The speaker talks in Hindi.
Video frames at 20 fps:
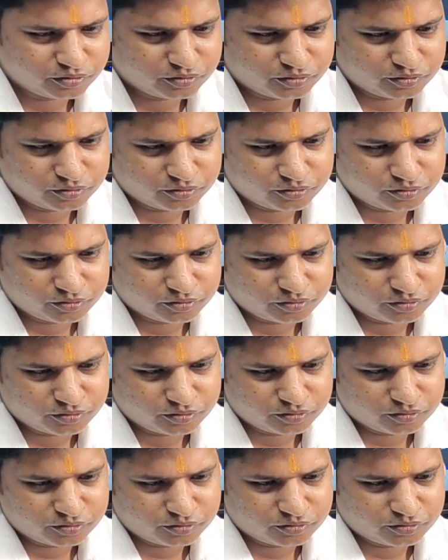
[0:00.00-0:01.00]
लाइट
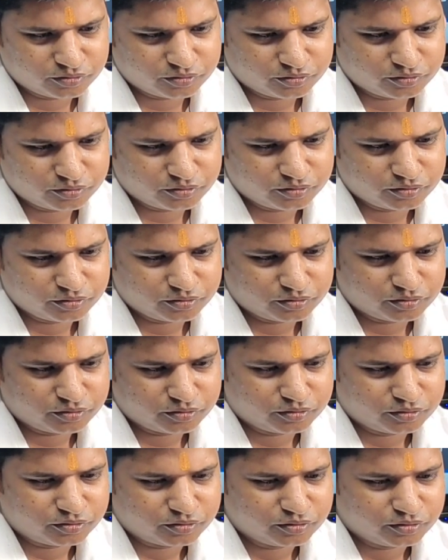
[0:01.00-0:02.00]
आता लेकिन
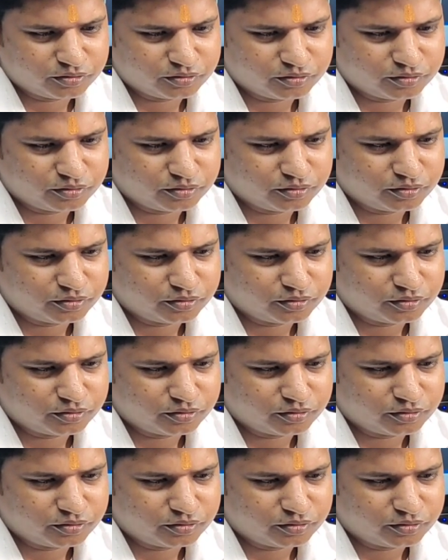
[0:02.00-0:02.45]
उसका वही